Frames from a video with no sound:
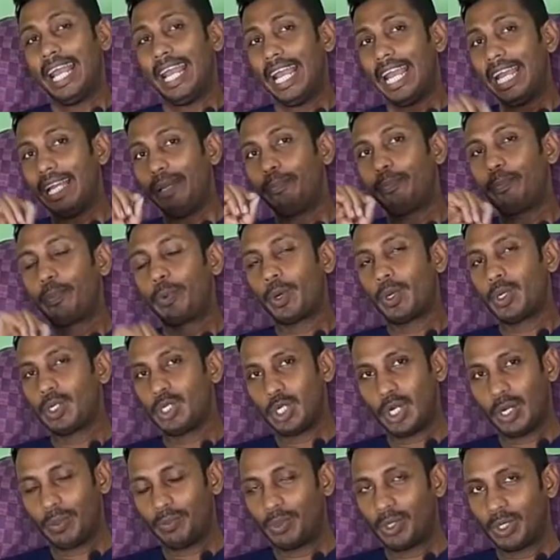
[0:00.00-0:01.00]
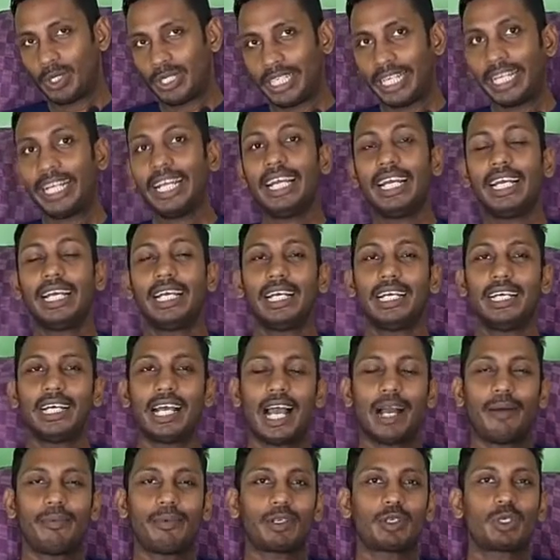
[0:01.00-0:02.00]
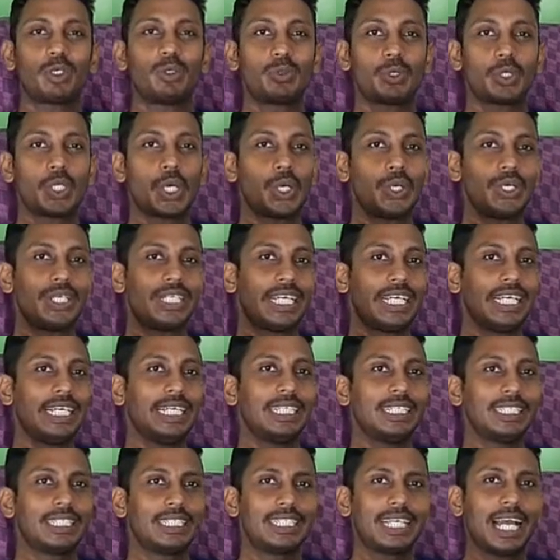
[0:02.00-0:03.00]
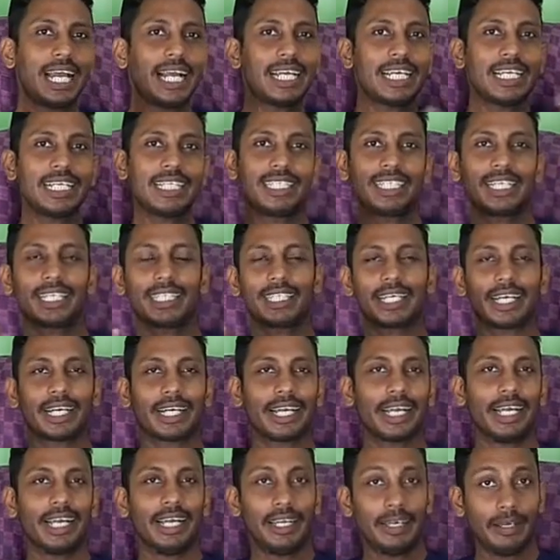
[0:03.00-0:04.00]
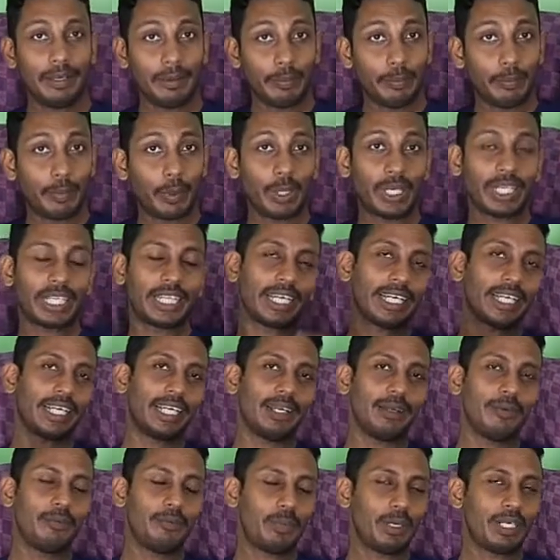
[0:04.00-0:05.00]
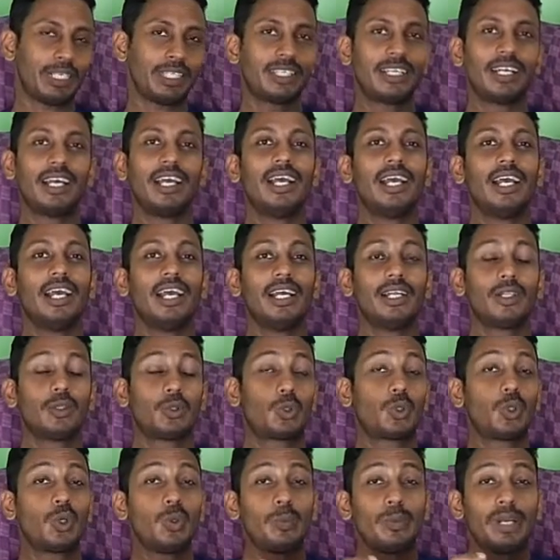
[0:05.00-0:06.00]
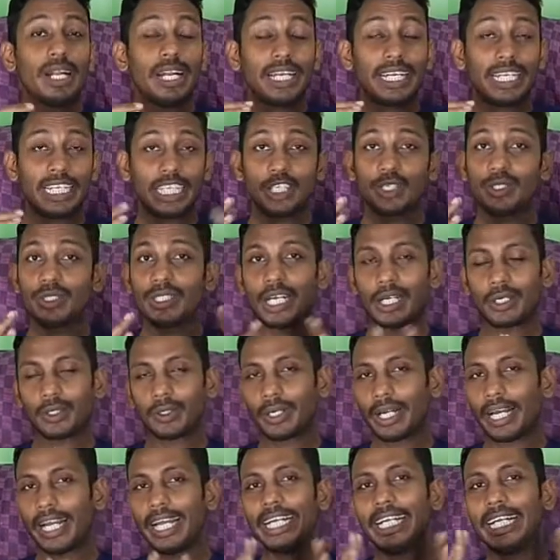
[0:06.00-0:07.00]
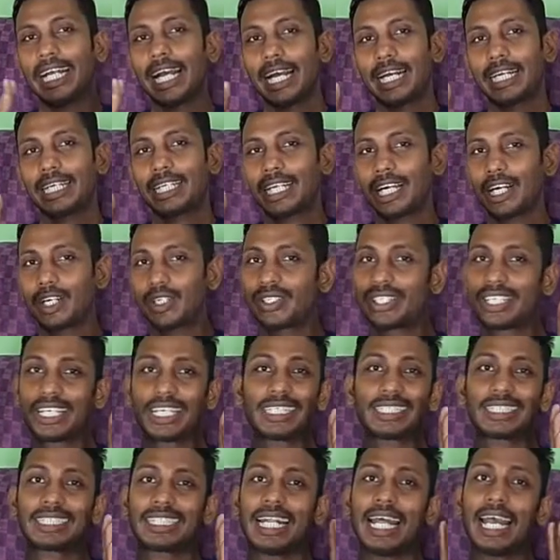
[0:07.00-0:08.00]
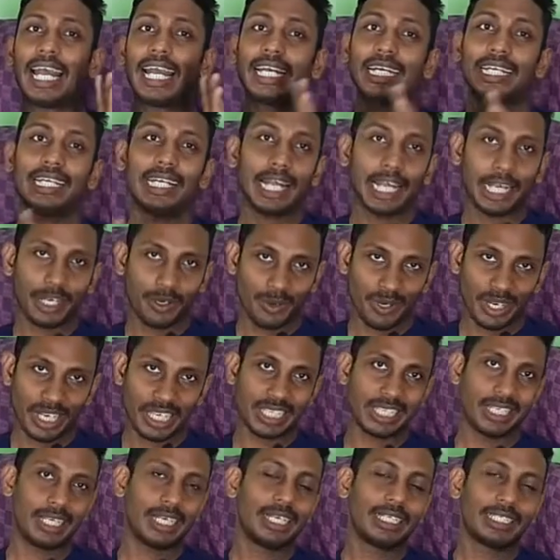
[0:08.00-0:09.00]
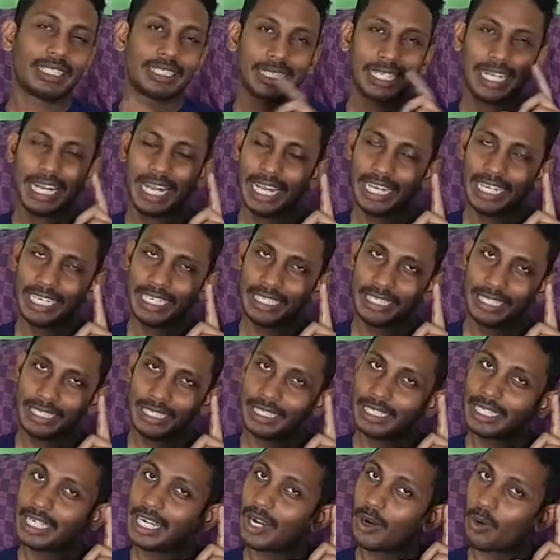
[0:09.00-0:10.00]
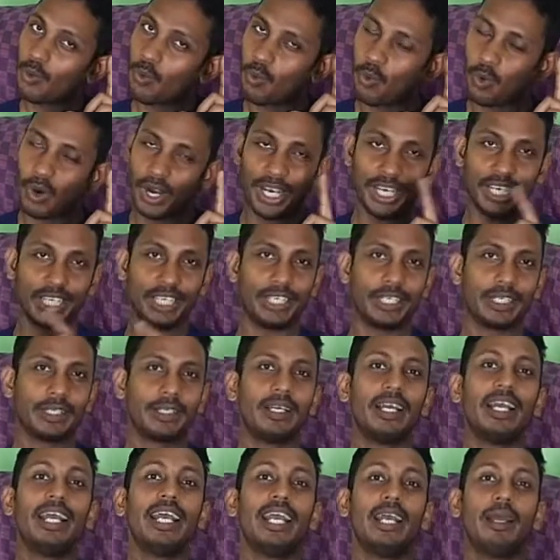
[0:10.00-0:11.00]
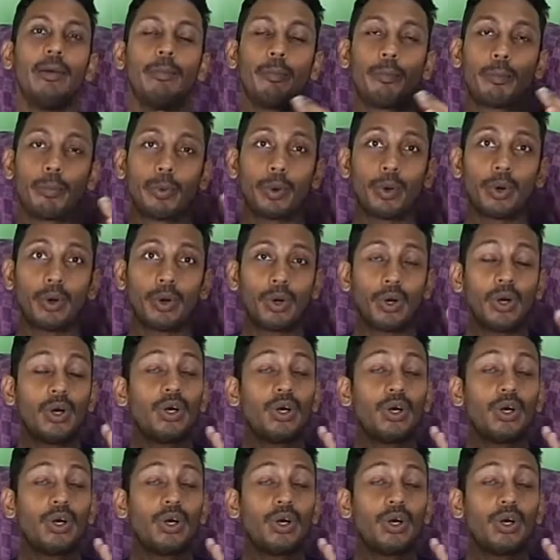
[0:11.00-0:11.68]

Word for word: এই ব্রো শব্দটি আমরা খুব সহজেই যা ইচ্ছা তাকে বলে থাকি বাট তোমরা নিজেও জানো না এটা একটা হচ্ছে স্ল্যাং ল্যাঙ্গুয়েজ স্ল্যাং ওয়ার্ড ব্রো